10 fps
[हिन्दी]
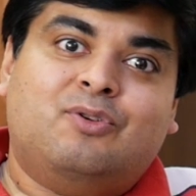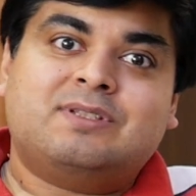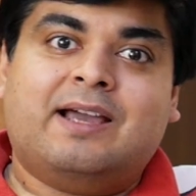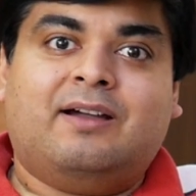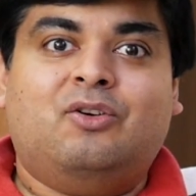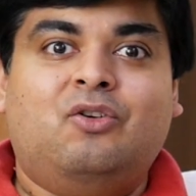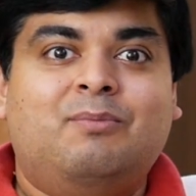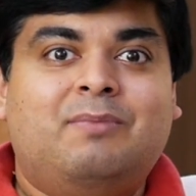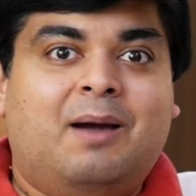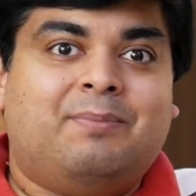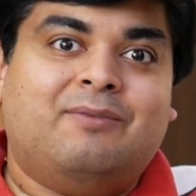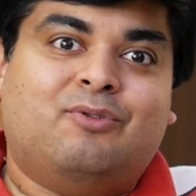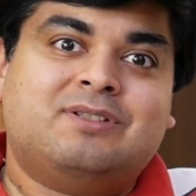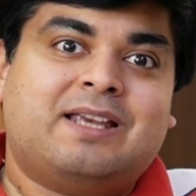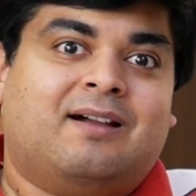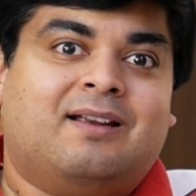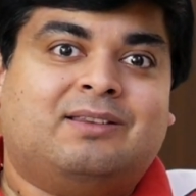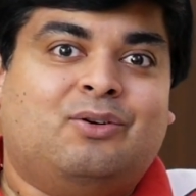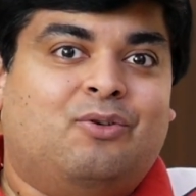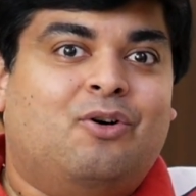फ़ोन चेक करो मैं अपने फ़ोन चेक
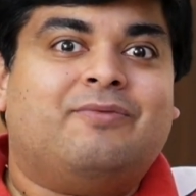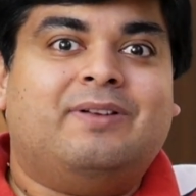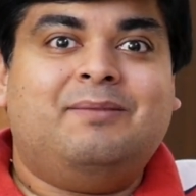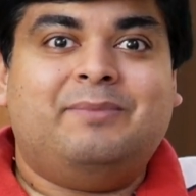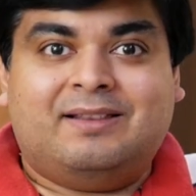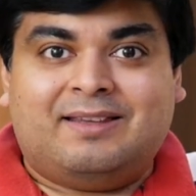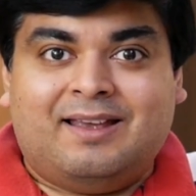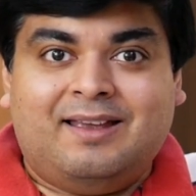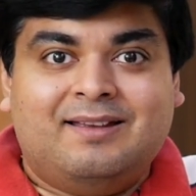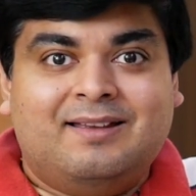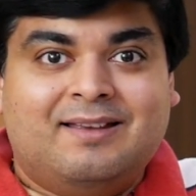करता हूँ और फिर मिलते हैं